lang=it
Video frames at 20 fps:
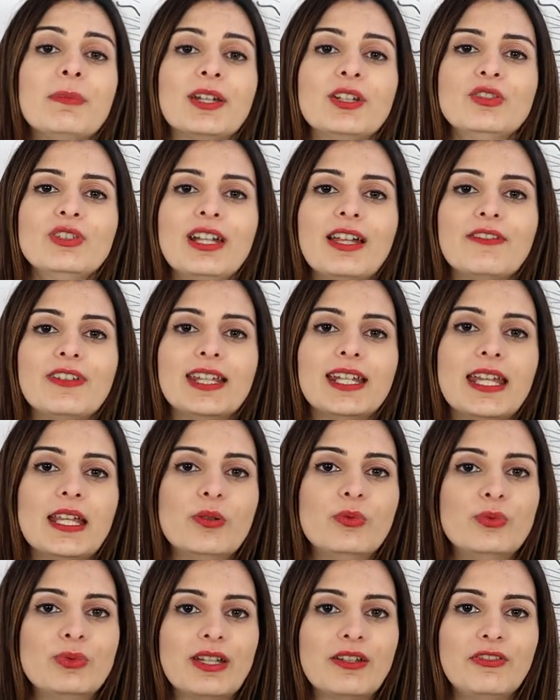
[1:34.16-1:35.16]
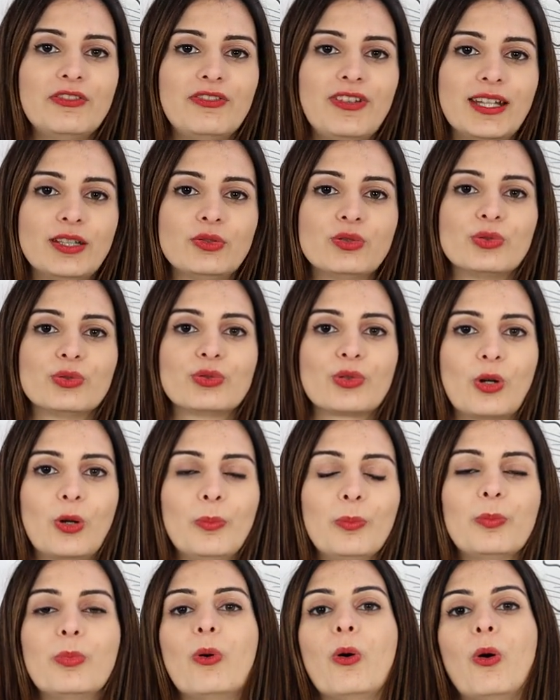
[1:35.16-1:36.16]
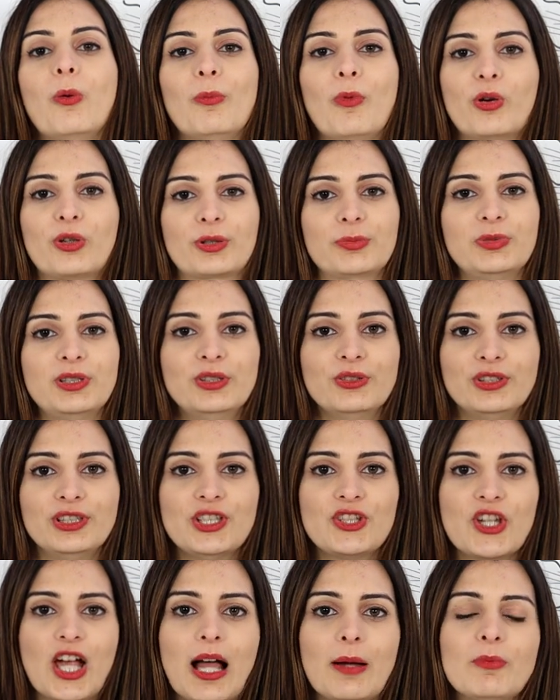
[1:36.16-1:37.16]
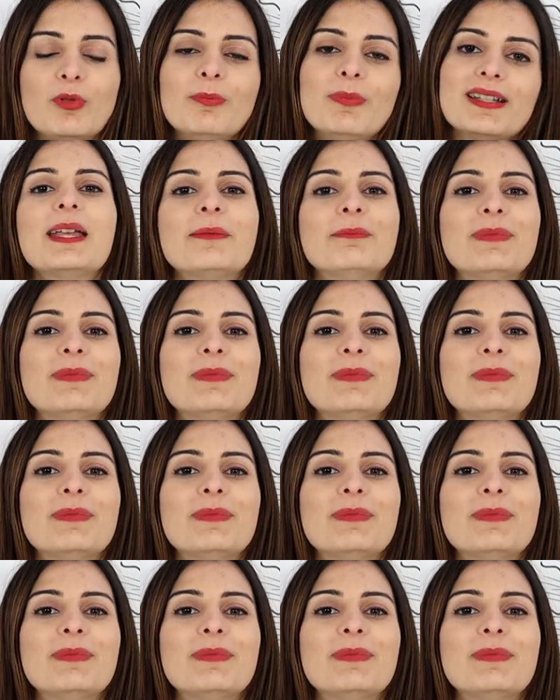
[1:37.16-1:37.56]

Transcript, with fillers: Per non avere un effetto troppo morbido diciamo,